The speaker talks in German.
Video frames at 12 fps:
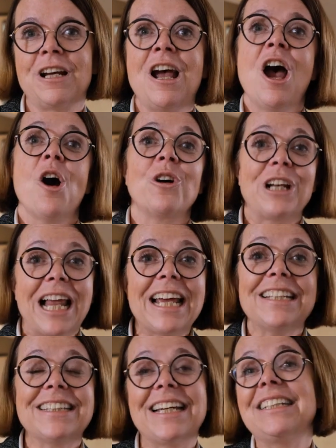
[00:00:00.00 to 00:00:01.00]
Und
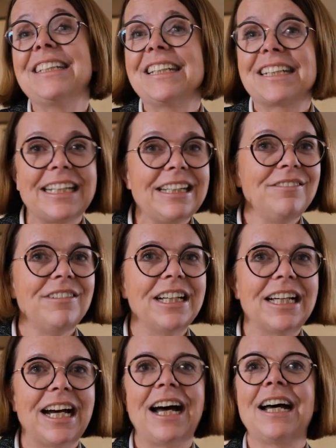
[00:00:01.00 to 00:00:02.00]
gleichzeitig kriegen wir
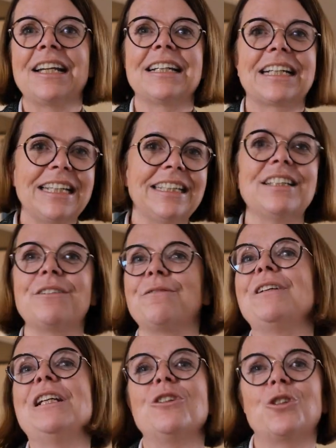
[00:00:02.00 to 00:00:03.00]
gerade richtig
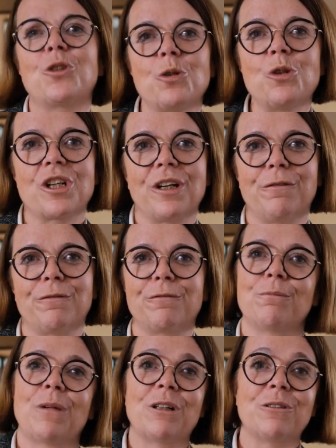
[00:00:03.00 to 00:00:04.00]
viele Zuschriften
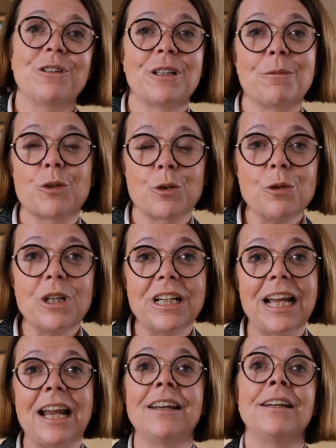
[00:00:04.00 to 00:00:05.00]
bei unserem
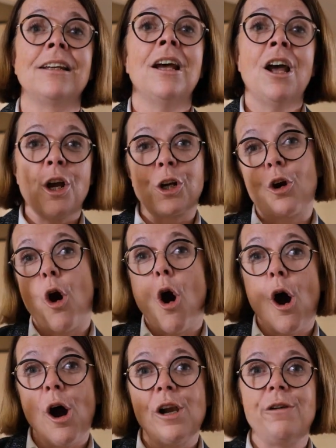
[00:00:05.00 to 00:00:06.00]
sogenannten
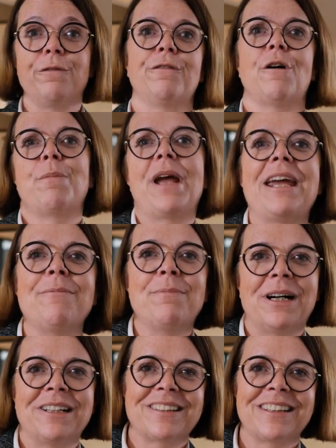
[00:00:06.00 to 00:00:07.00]
Call for Papers.